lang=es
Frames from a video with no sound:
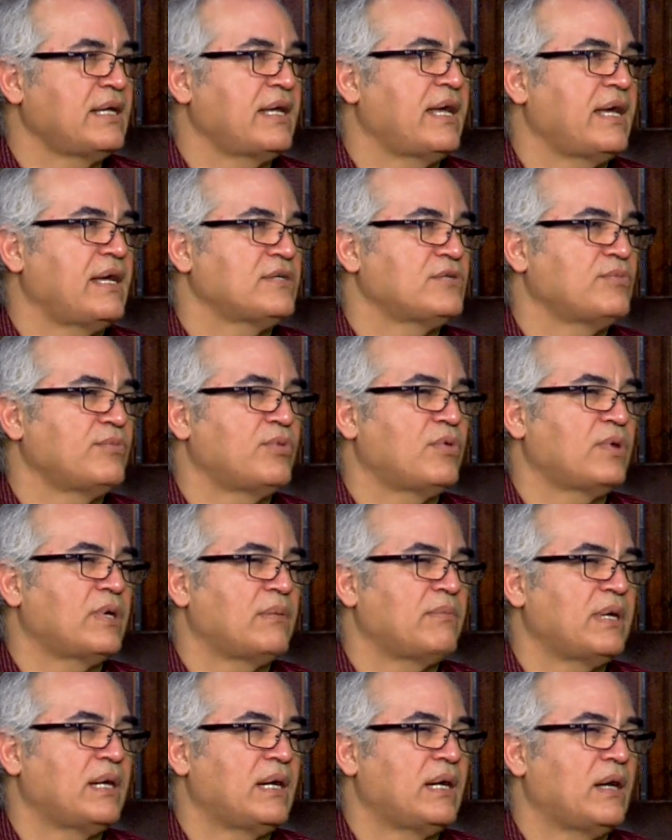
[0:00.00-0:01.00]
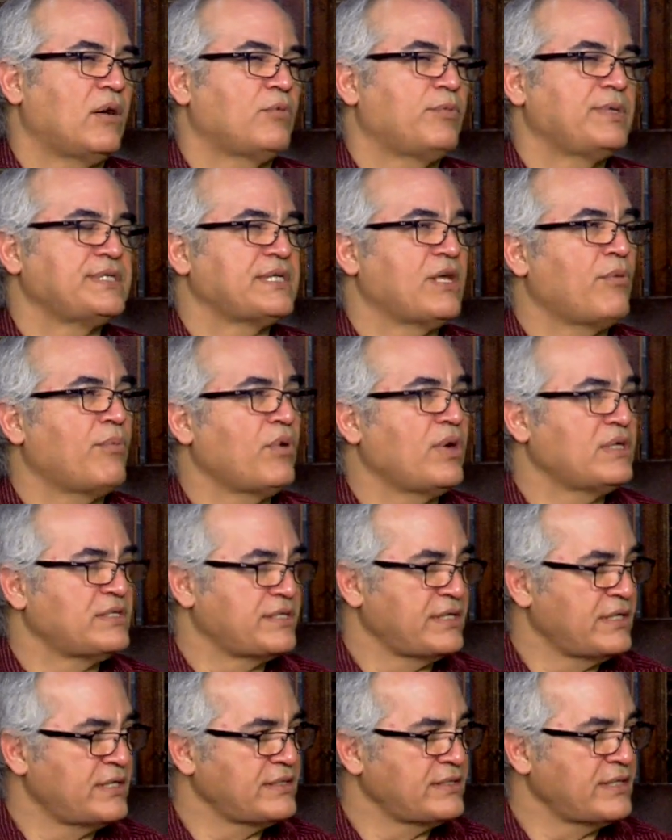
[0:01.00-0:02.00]
que es un programa auspiciado por el
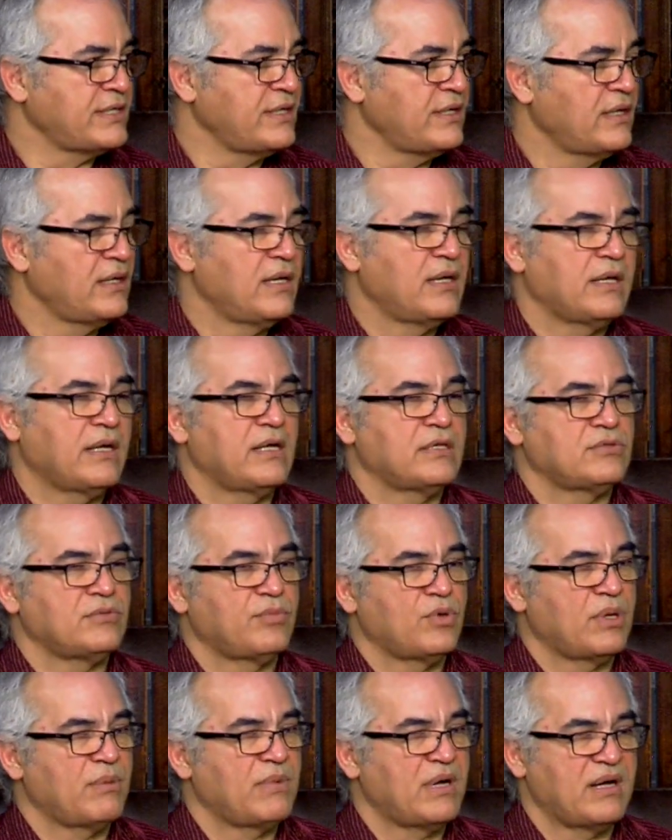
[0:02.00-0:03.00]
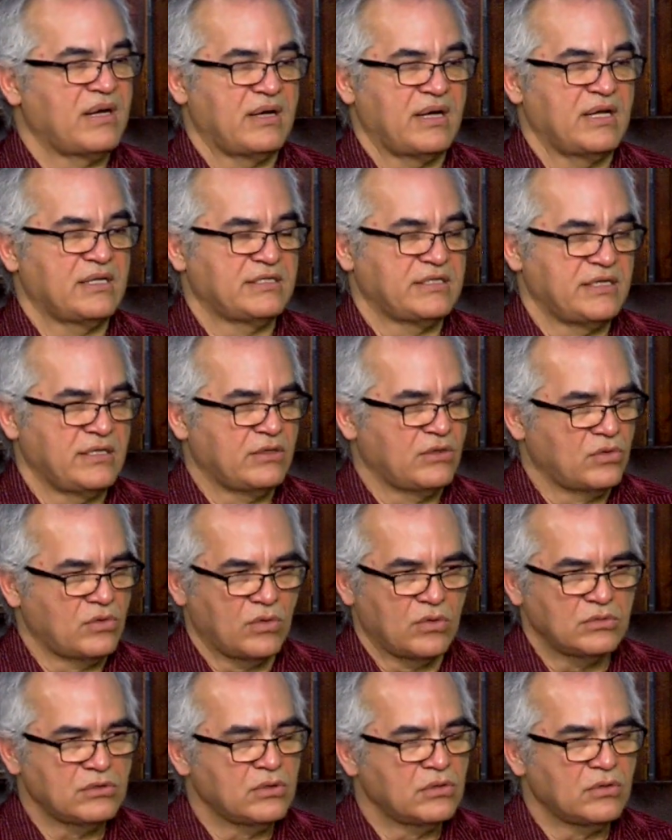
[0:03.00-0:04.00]
CDC, que es un programa
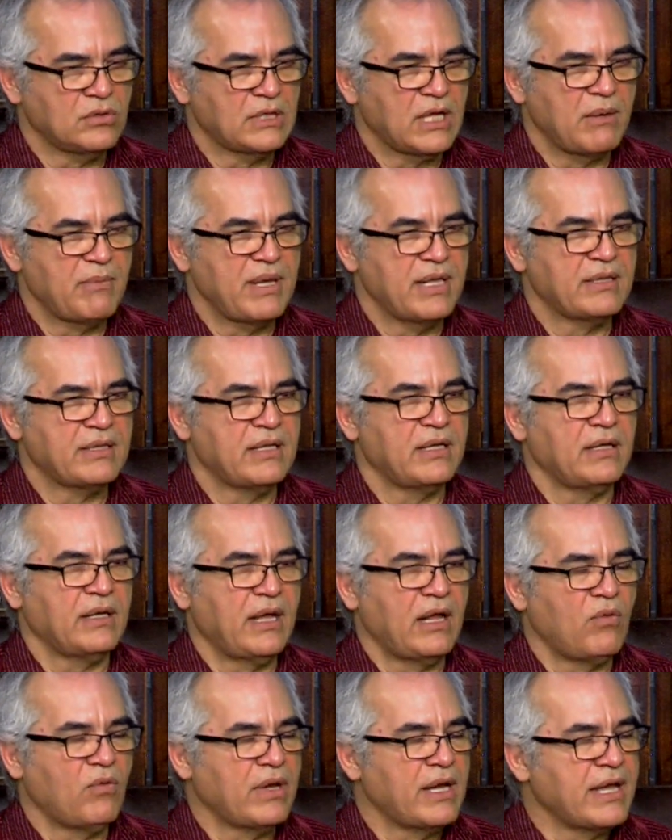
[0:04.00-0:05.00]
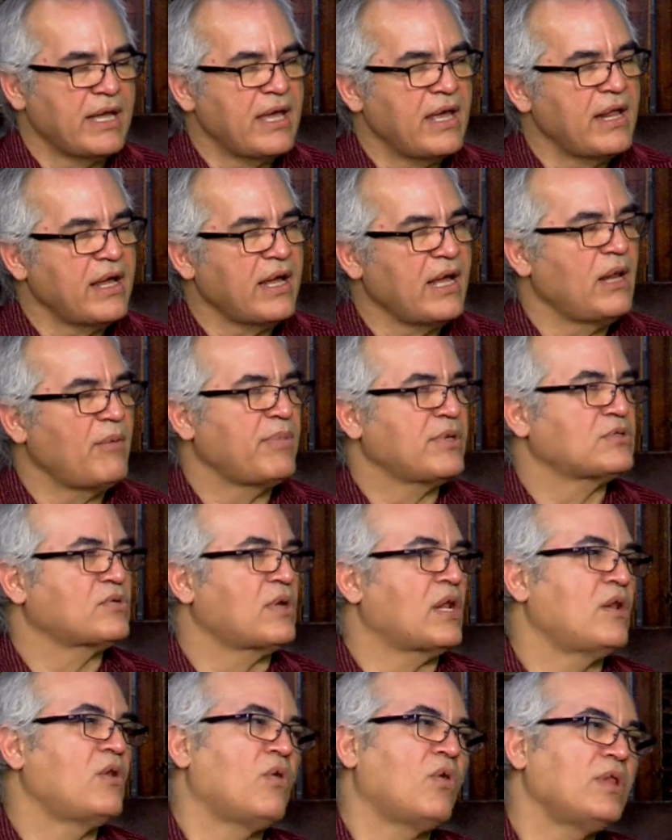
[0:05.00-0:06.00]
exitoso totalmente, que lo que quiere es que la
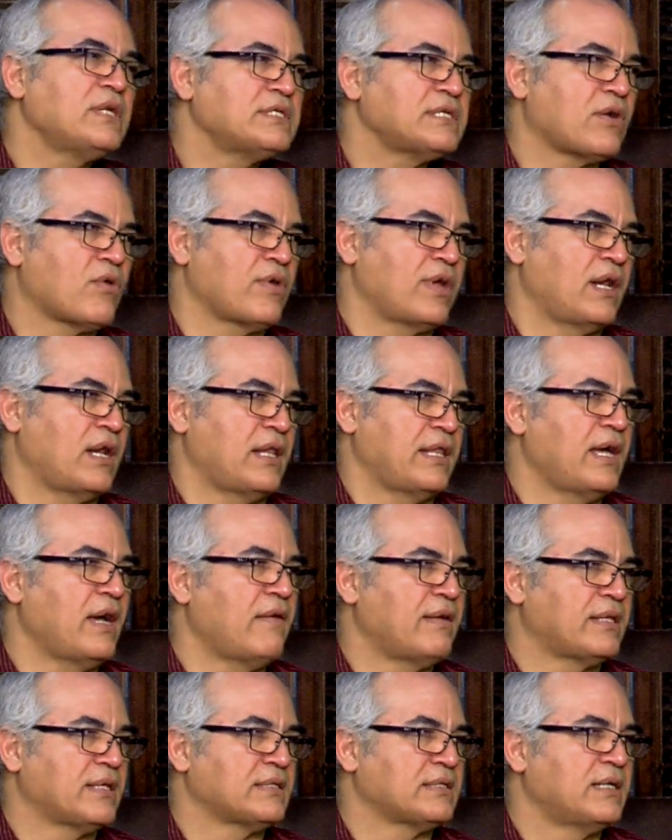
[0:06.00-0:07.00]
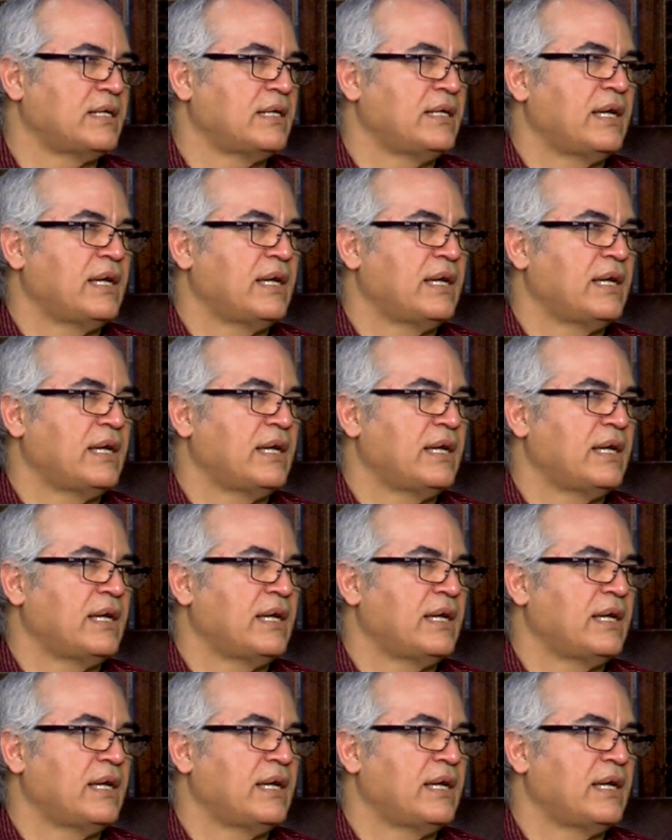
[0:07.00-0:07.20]
persona no desarrolle la diabetes.